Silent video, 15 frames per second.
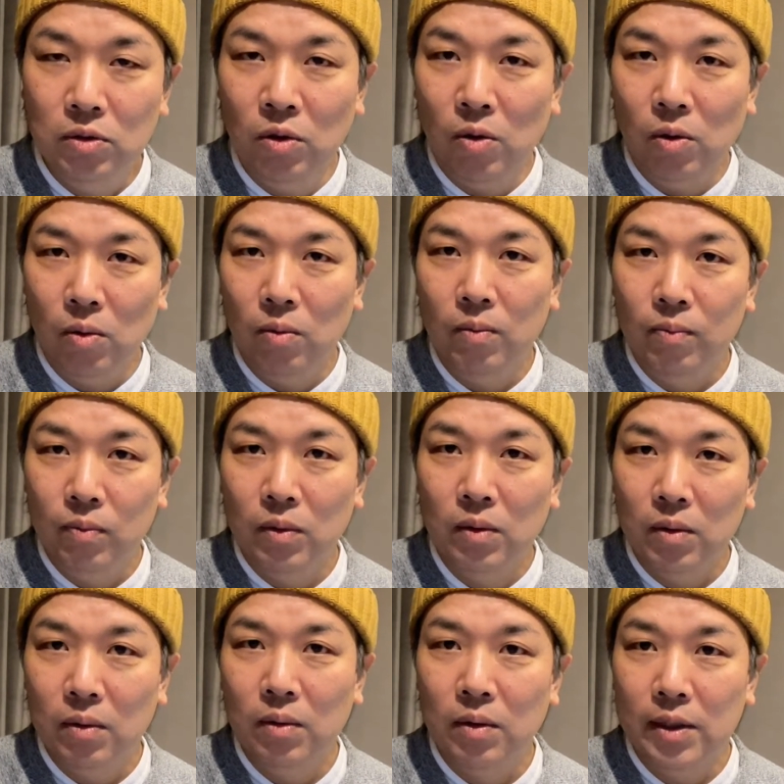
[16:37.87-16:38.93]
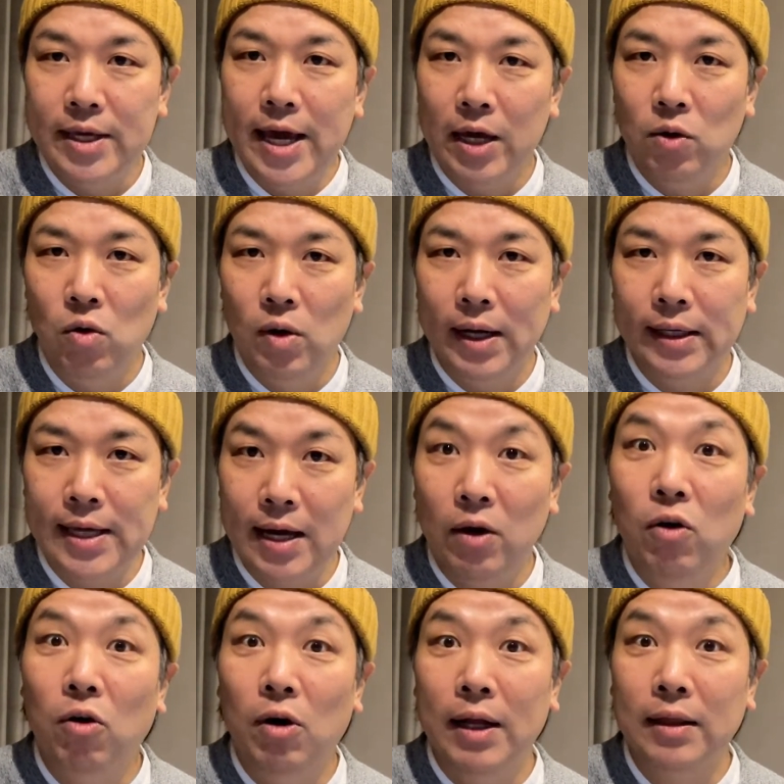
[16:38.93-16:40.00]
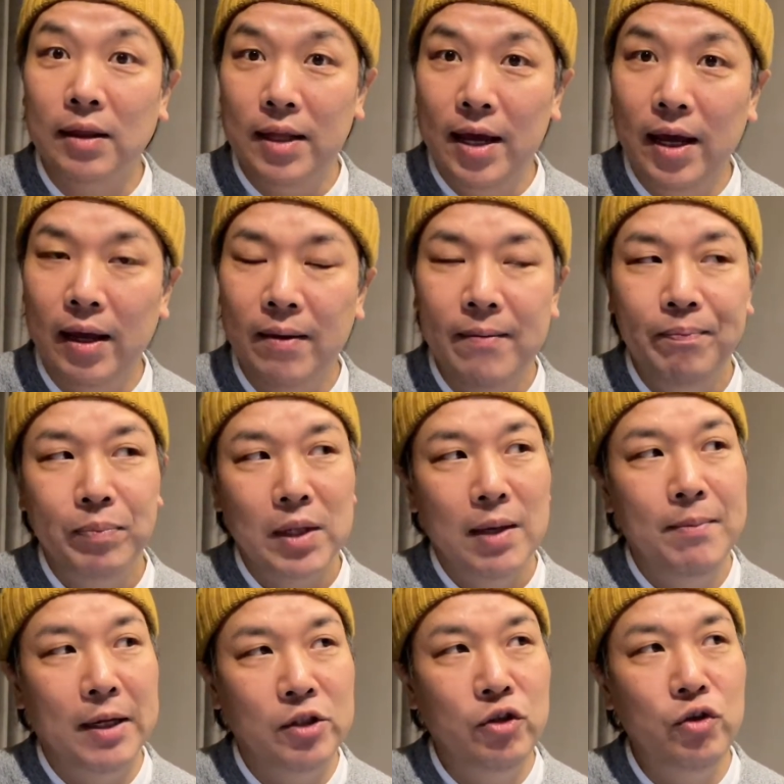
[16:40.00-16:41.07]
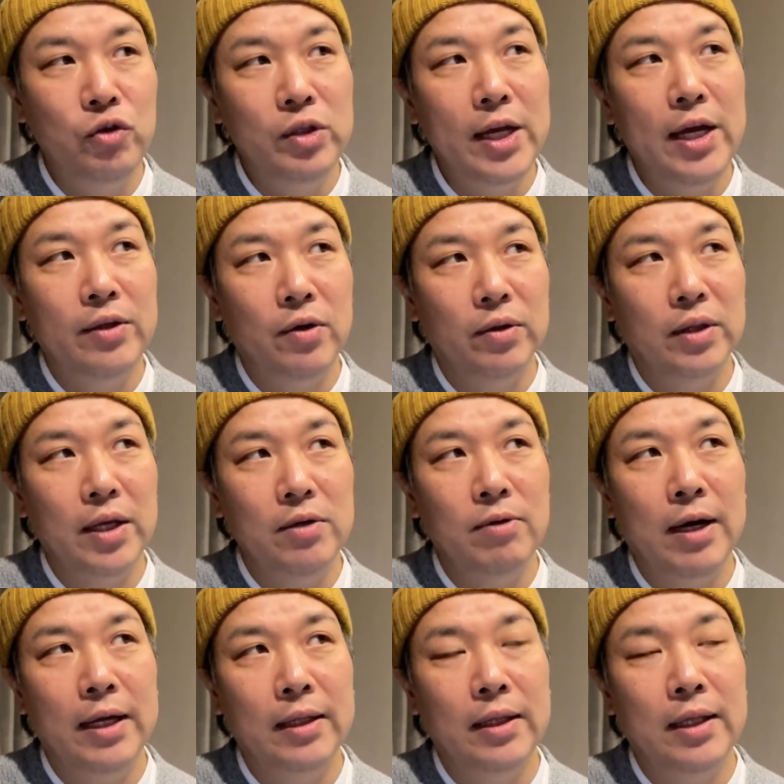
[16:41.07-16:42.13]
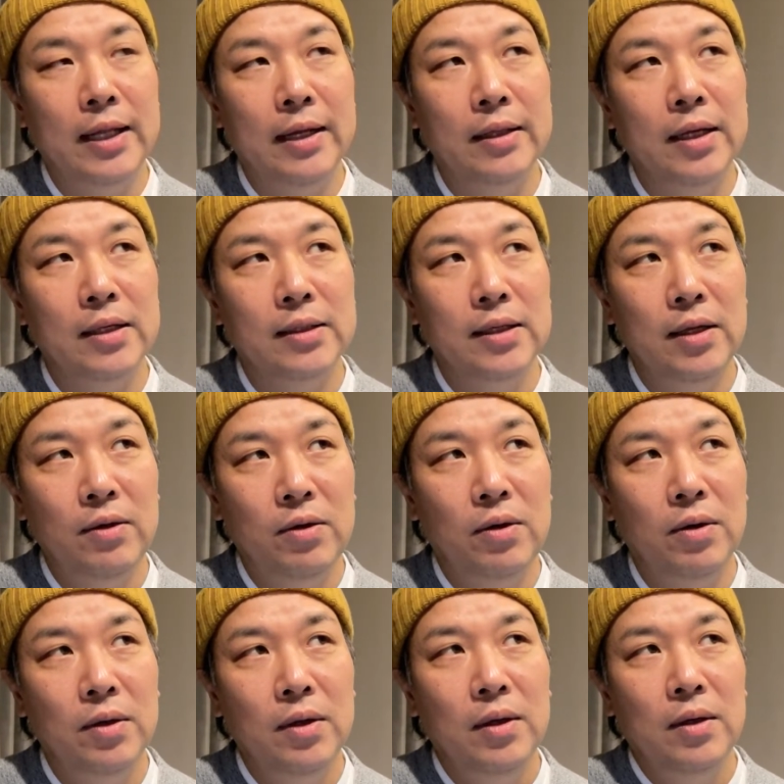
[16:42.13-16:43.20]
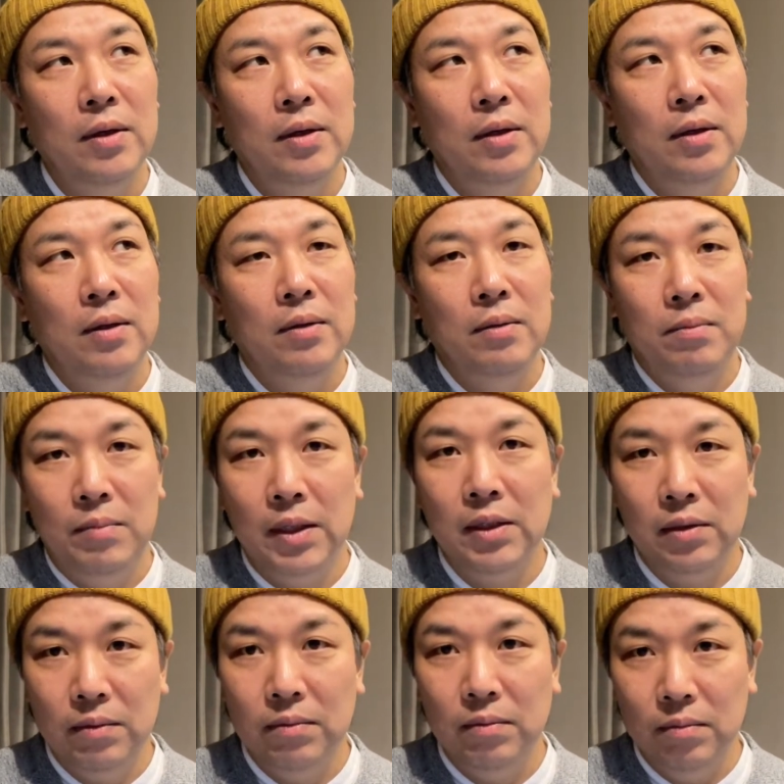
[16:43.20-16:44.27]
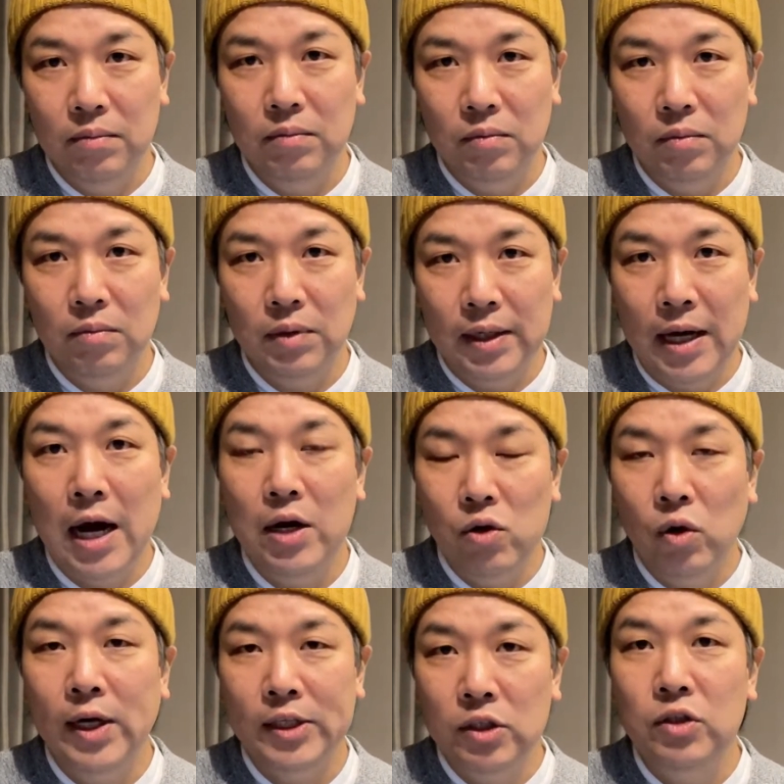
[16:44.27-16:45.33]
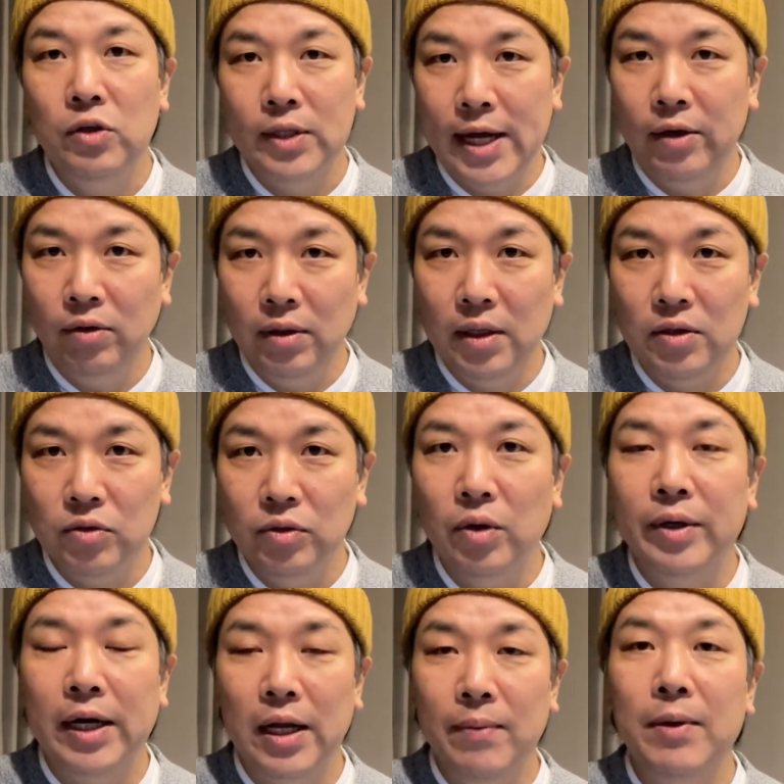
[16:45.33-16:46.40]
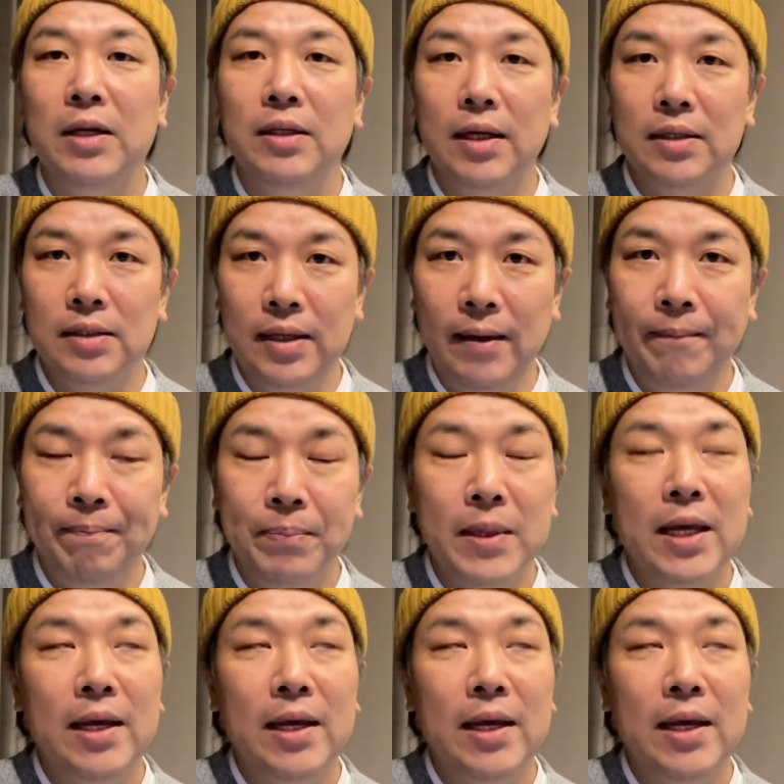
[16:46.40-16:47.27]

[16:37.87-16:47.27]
の傾向が結構あって、まあ、中程度って言われたんですけど、まあ、過量が必要だよっていうようなレベルですね。